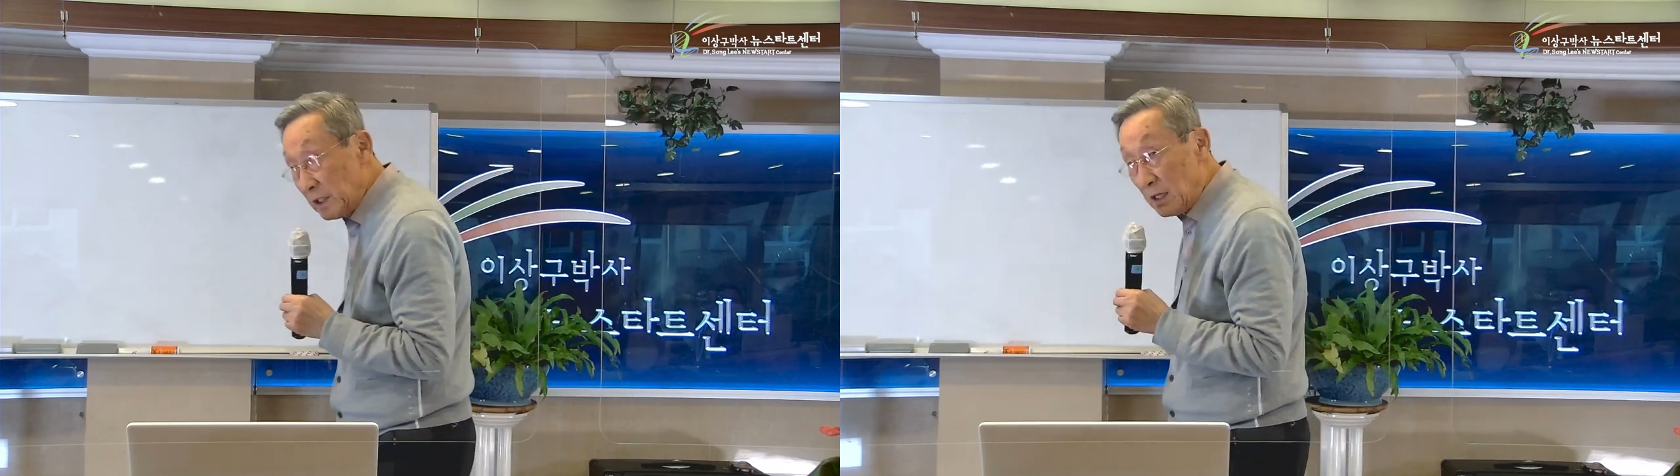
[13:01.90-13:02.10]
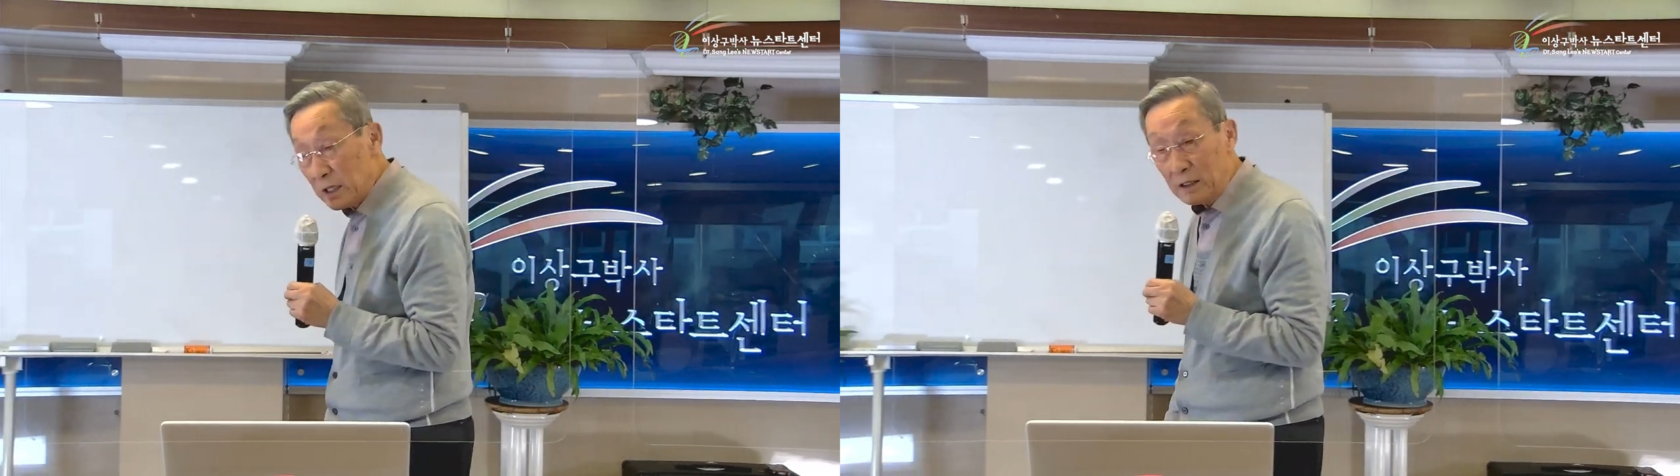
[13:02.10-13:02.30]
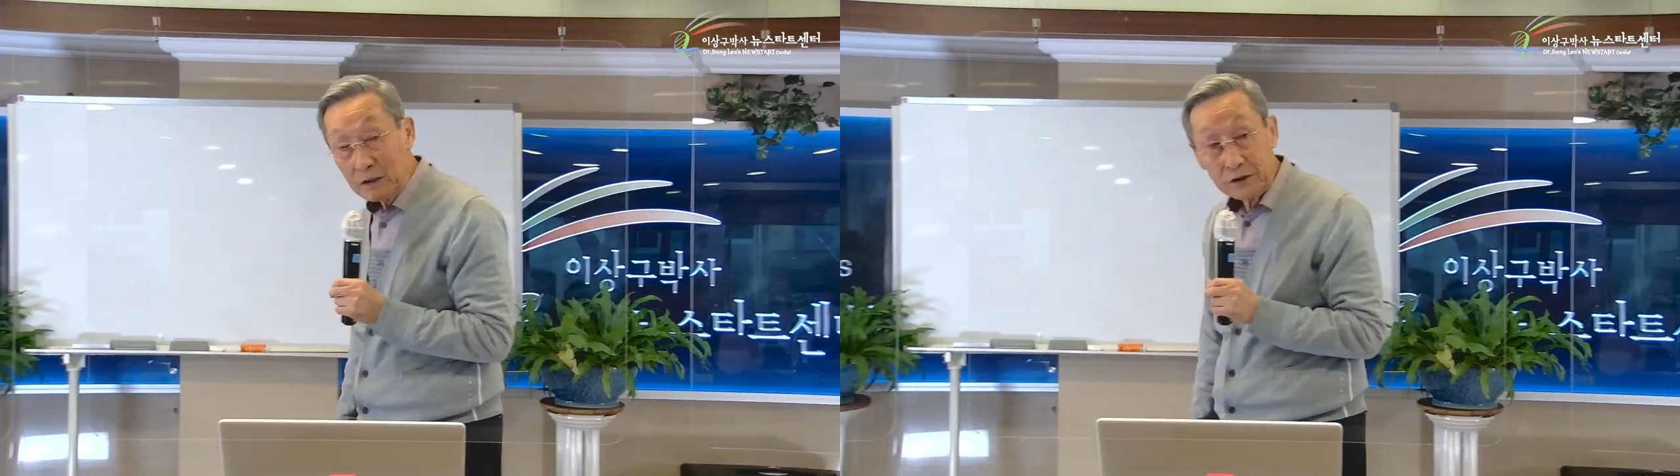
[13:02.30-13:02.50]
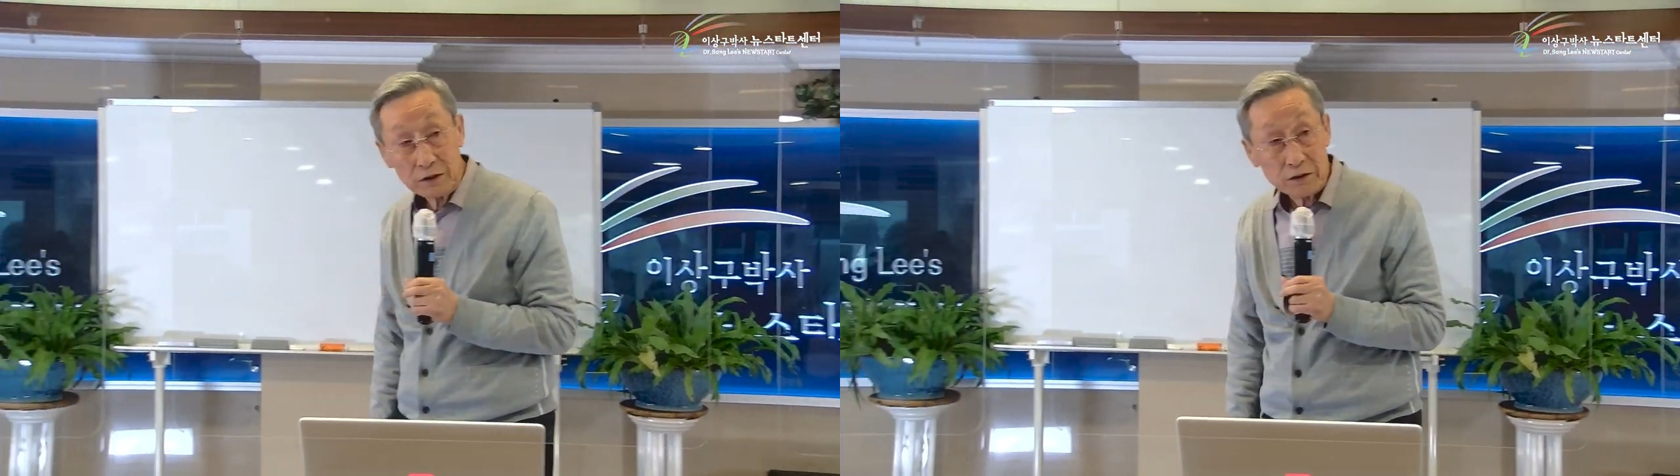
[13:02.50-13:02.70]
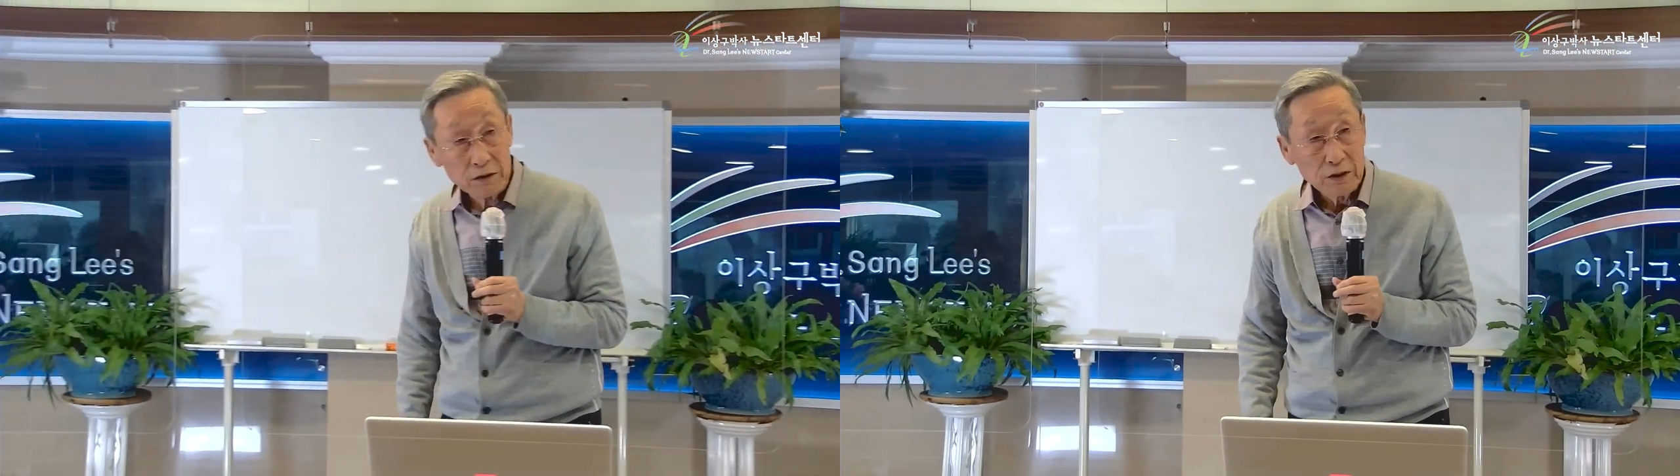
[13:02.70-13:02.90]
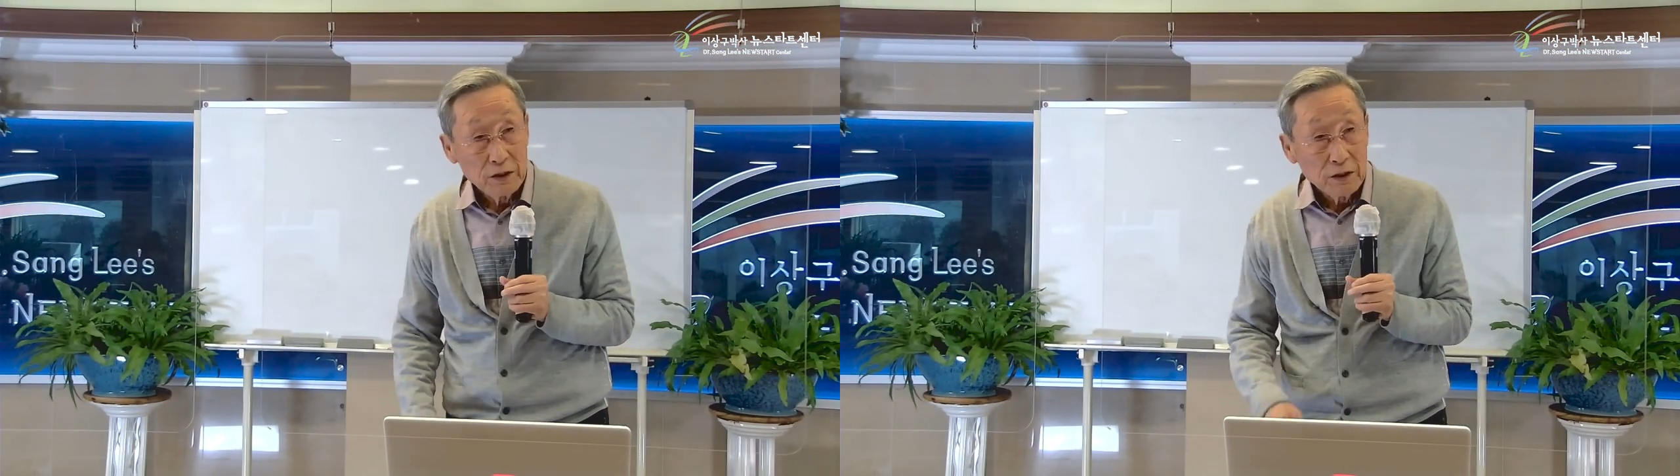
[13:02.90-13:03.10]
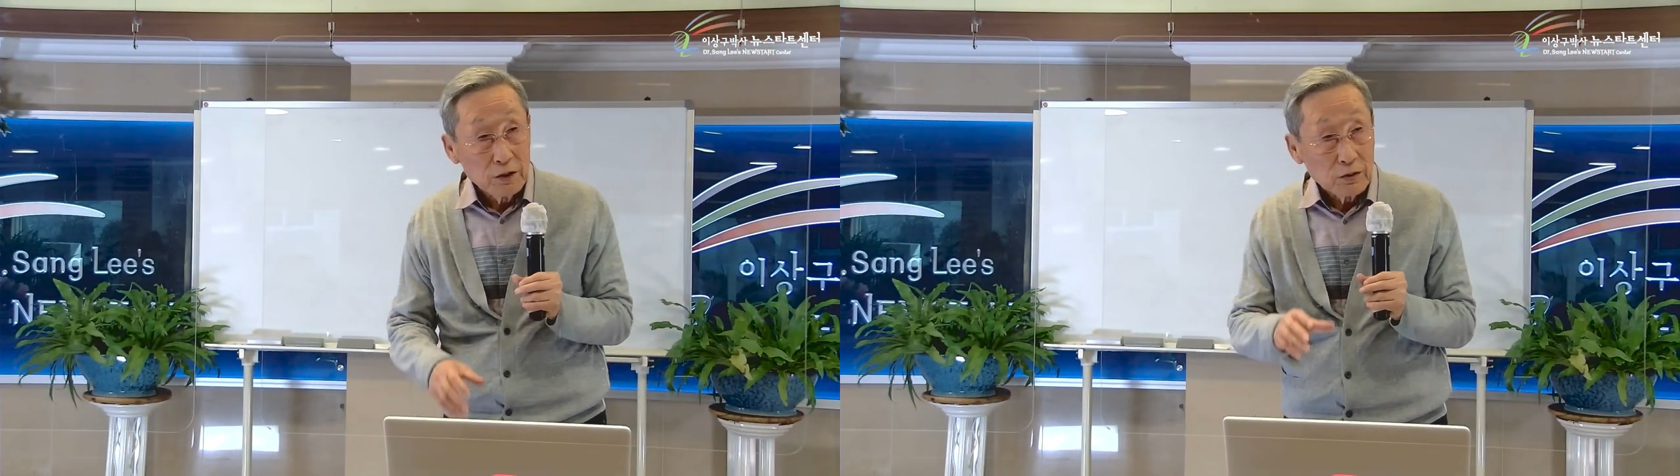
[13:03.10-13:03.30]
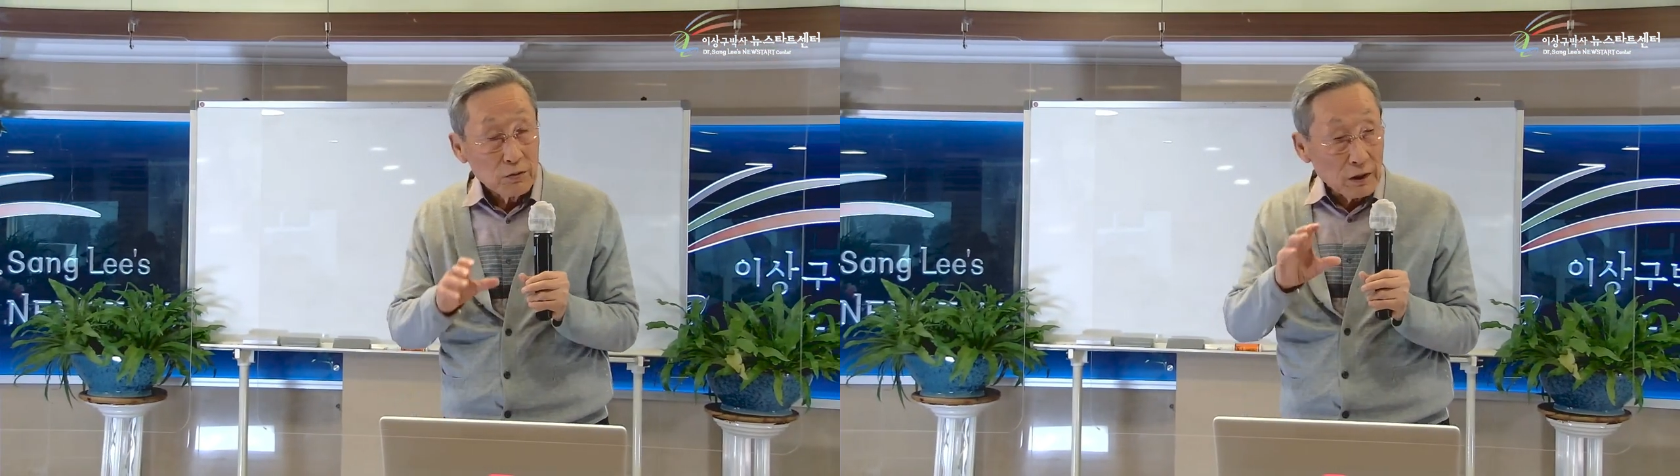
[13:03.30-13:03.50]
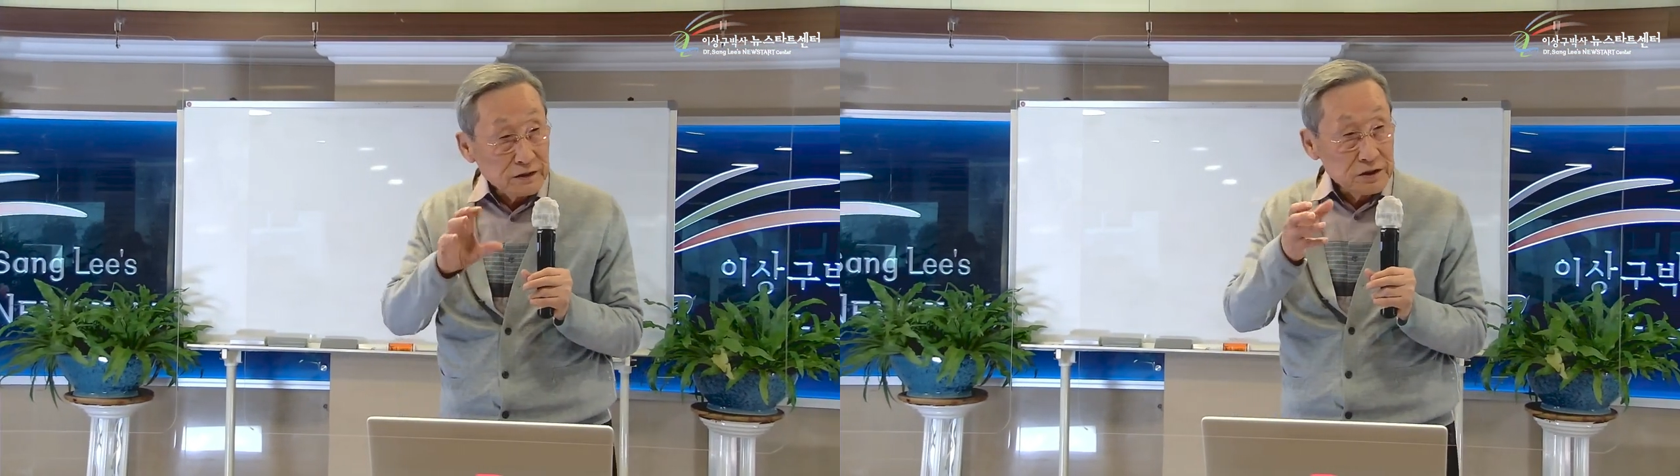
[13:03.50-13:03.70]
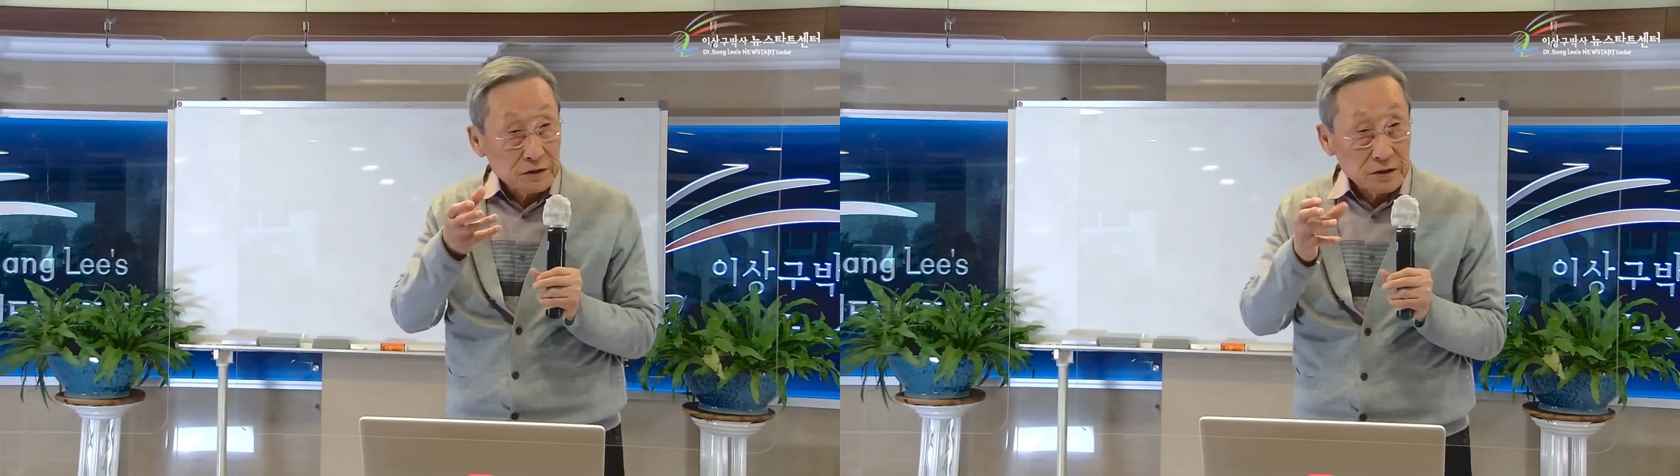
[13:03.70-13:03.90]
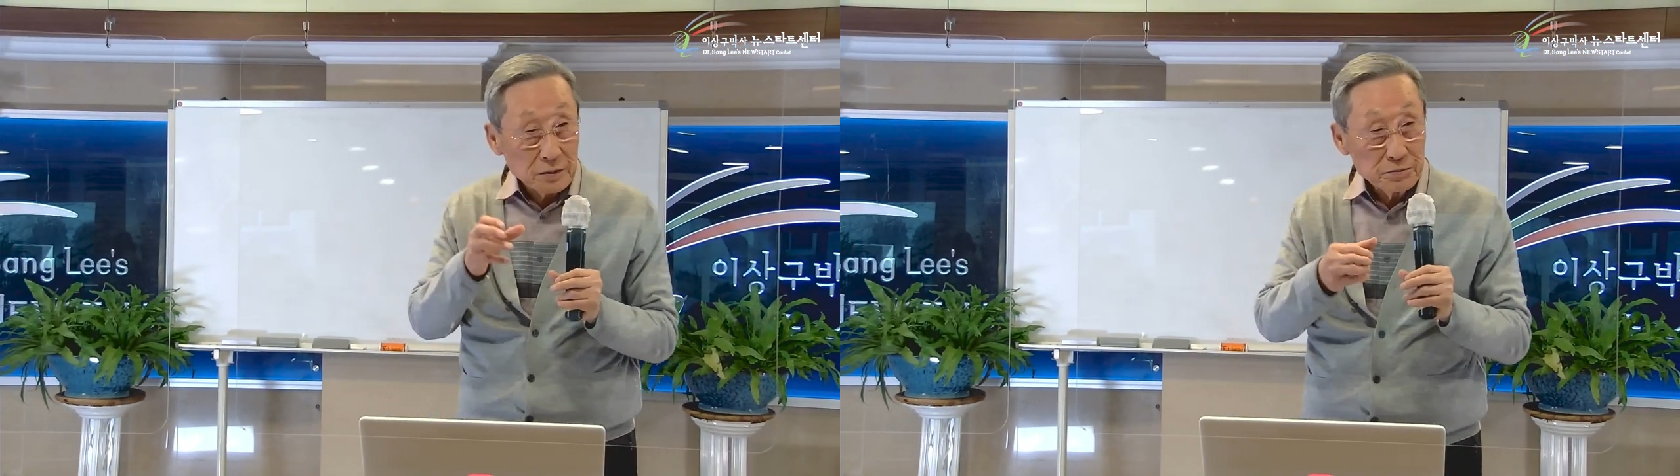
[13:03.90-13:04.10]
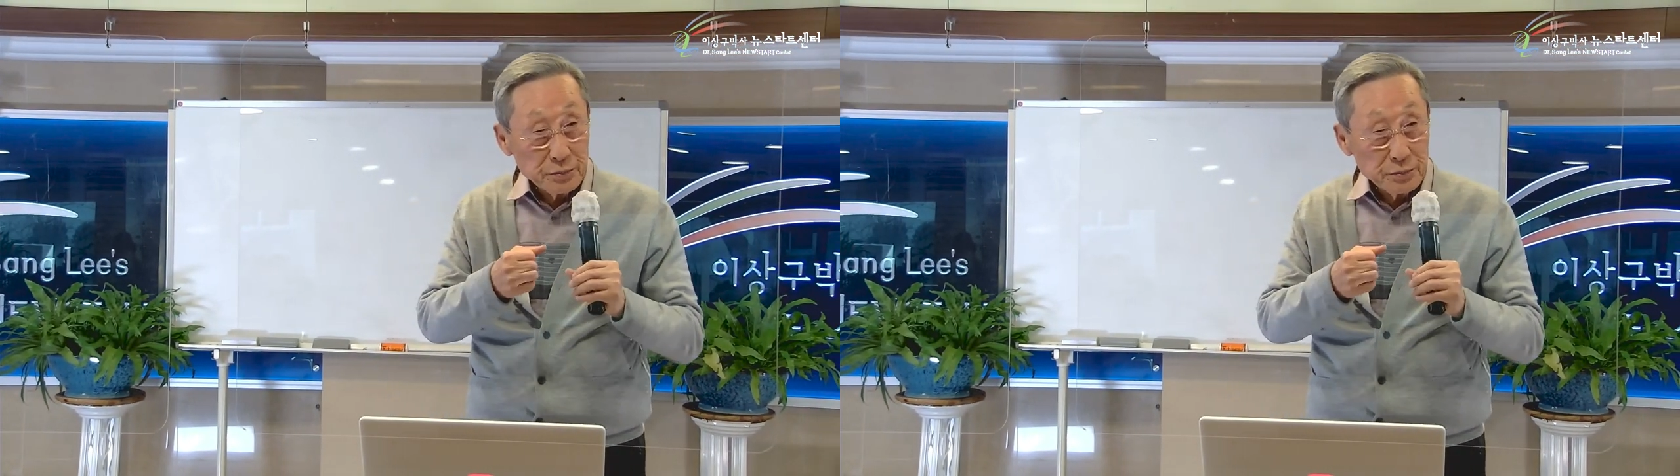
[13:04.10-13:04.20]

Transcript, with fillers: 닳아서 관절염,